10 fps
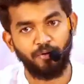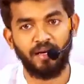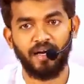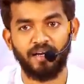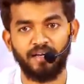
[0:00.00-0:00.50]
போய்
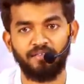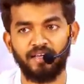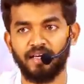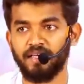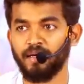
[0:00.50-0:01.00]
லாக்
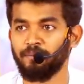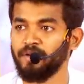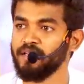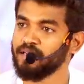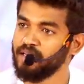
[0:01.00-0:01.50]
ஆயிடுவீங்க
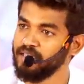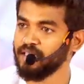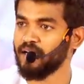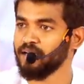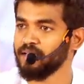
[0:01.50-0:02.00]
எப்படி இருந்தாலும்
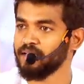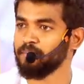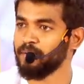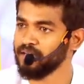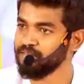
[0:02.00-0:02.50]
நீங்கள் லாக்கு
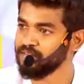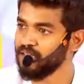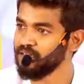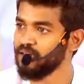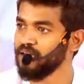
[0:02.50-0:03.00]
தான் பணம்
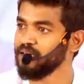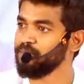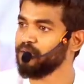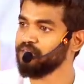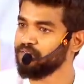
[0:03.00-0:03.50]
வந்தாலும் லாக்கு
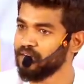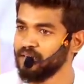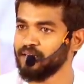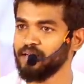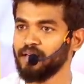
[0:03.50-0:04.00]
பணம்
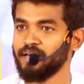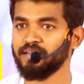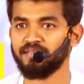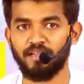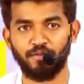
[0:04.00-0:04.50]
வரலனாலும்
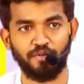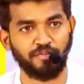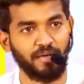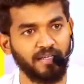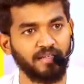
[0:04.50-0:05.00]
லாக்கு
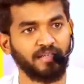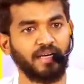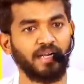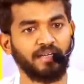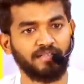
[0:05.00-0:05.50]
சந்தோஷமாக
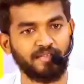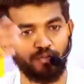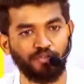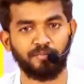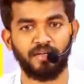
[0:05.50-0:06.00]
இருந்தாலும் லாக்கு
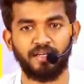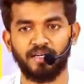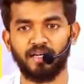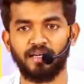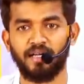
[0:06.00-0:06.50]
சந்தோஷமாக
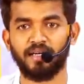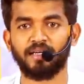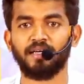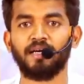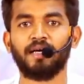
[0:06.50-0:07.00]
இல்லைனாலும்
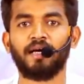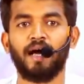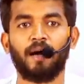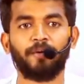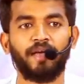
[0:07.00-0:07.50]
லாக்கு
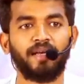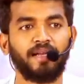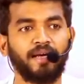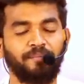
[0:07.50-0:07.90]
அப்போ என்ன